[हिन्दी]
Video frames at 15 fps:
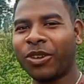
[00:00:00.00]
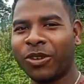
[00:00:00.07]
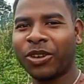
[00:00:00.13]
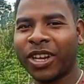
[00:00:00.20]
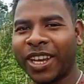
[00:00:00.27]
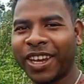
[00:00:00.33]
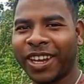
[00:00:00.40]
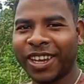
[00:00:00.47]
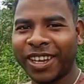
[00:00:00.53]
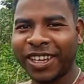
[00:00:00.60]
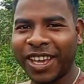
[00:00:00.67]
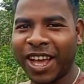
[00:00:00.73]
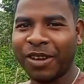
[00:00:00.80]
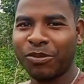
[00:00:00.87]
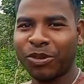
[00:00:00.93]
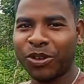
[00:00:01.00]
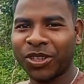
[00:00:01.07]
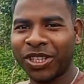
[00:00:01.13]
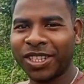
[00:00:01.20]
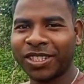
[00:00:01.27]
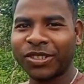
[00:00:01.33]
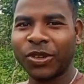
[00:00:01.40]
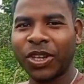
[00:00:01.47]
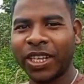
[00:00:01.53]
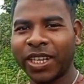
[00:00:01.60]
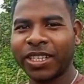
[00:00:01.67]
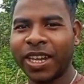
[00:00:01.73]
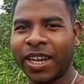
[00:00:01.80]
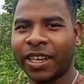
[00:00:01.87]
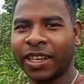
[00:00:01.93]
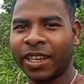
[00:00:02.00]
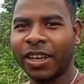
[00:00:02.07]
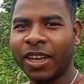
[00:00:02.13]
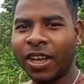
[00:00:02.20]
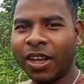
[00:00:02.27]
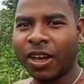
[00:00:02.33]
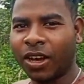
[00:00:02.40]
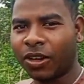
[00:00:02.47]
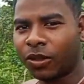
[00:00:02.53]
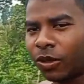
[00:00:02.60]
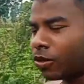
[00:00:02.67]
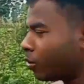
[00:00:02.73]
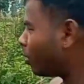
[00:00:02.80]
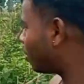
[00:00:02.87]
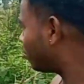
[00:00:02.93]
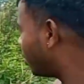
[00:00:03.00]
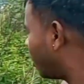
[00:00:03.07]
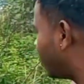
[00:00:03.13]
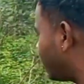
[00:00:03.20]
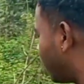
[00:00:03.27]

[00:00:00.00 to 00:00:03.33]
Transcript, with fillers: हो गए हैं क्या बोलो इसको ले जाएंगे और दोस्तों आप देख